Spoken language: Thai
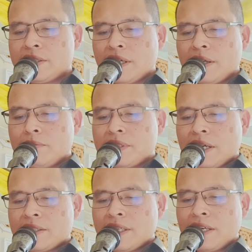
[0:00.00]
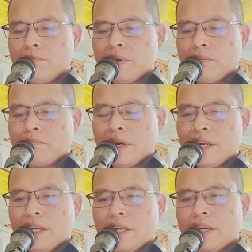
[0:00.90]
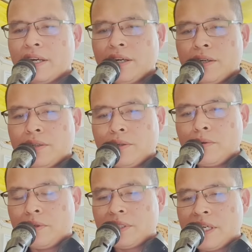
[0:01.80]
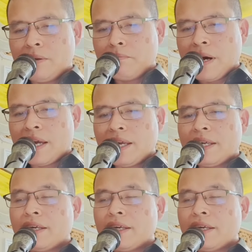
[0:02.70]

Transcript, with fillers: เสริมศักดิ์ศรีมีปิดทุกถิ่นไป